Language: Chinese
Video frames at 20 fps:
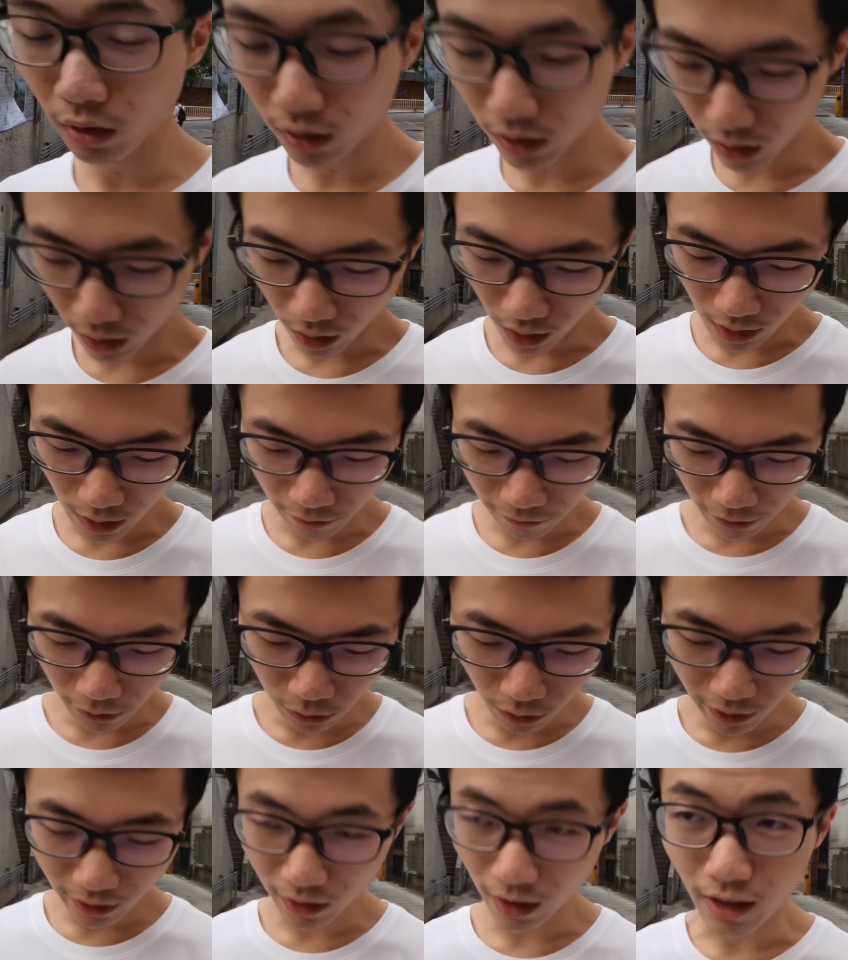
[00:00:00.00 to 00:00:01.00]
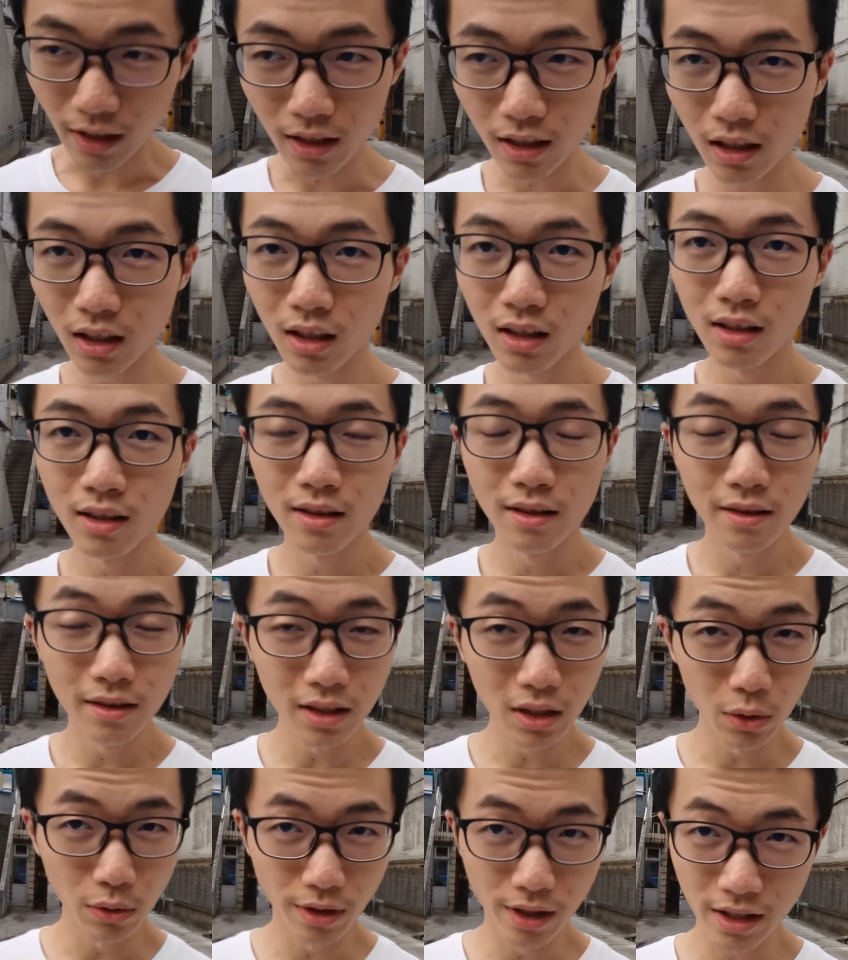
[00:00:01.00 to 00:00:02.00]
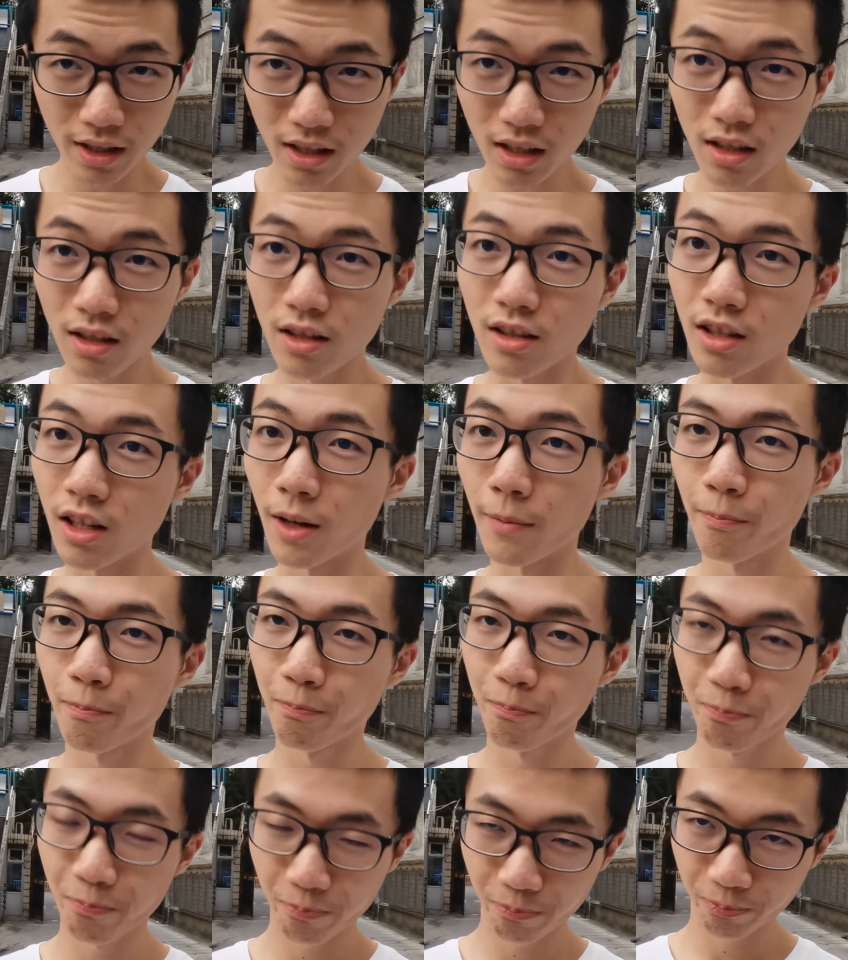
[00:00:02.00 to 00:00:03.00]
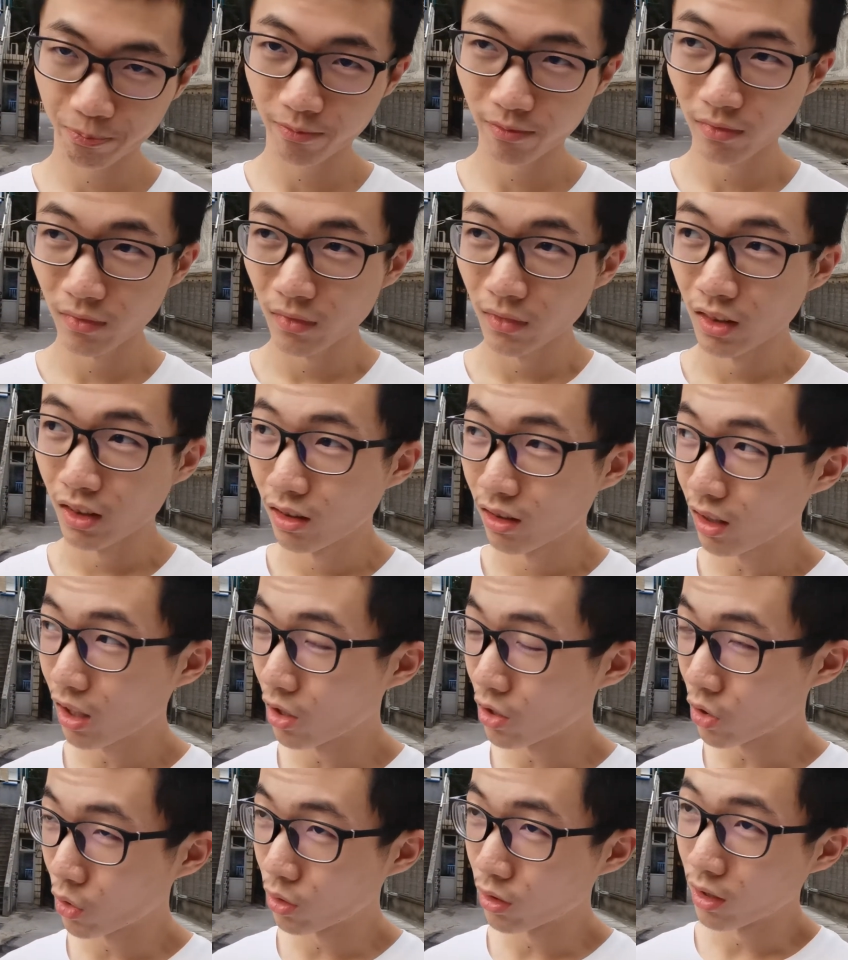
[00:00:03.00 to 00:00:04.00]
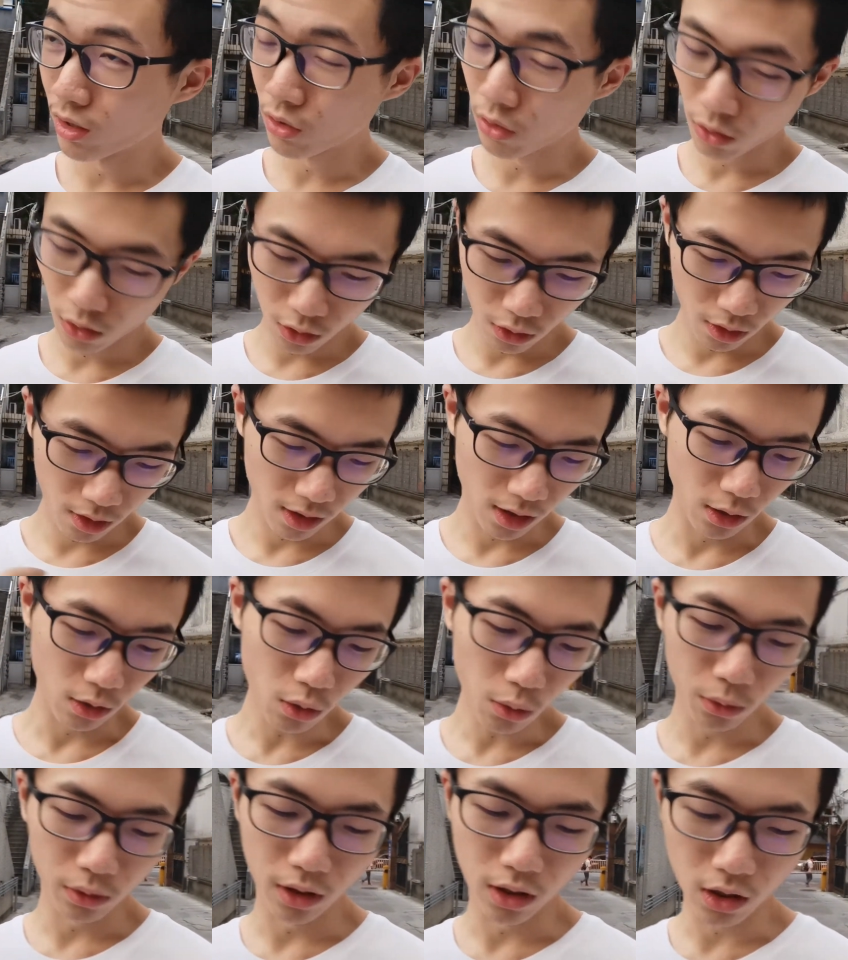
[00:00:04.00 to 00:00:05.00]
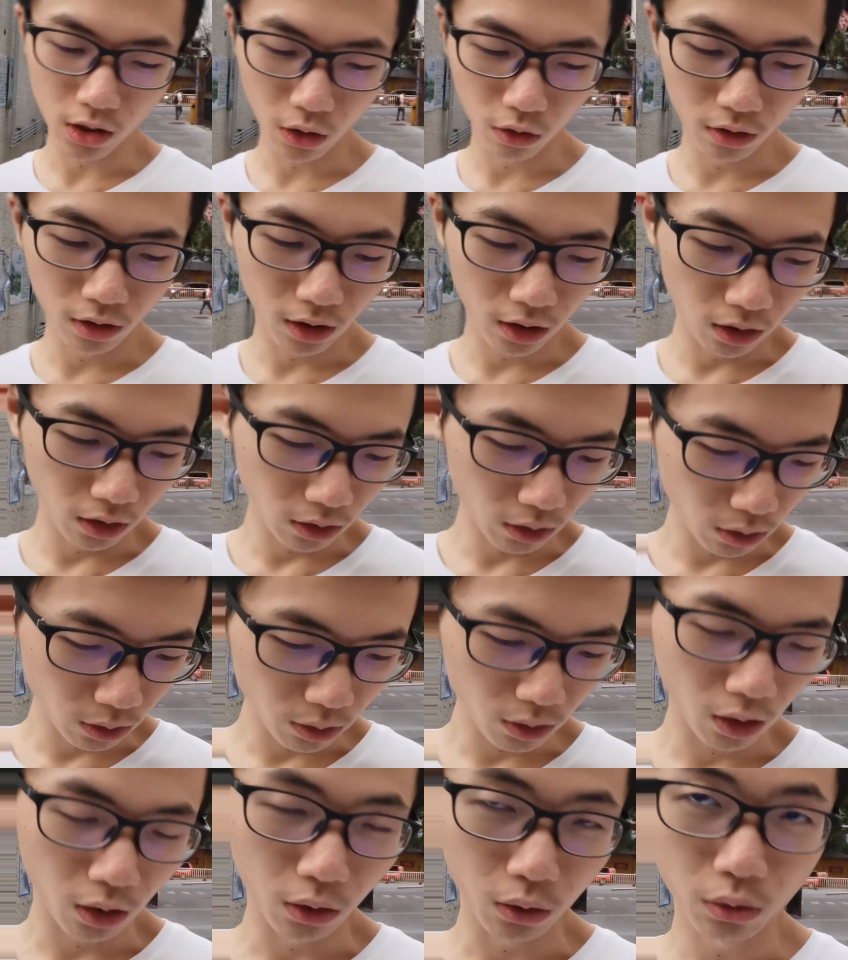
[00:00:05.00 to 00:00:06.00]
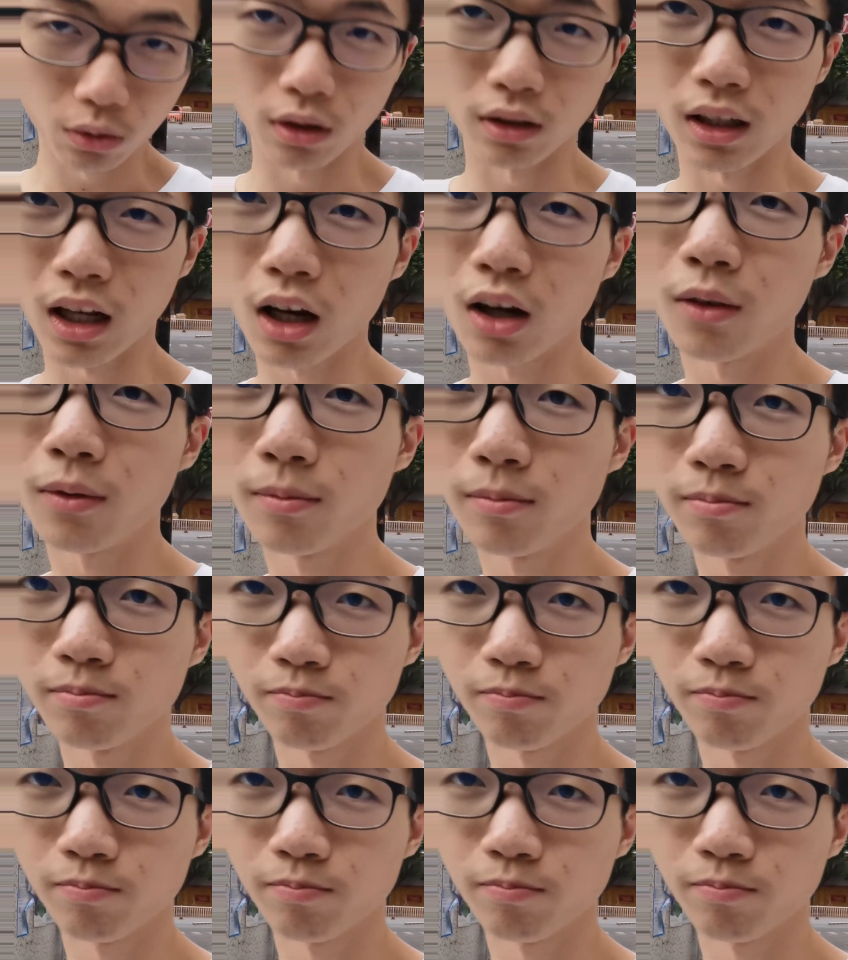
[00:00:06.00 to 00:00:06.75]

论点和一些分论点，以及记住一些细节，到时候呢，其实写作文的时候呢，需要用得到。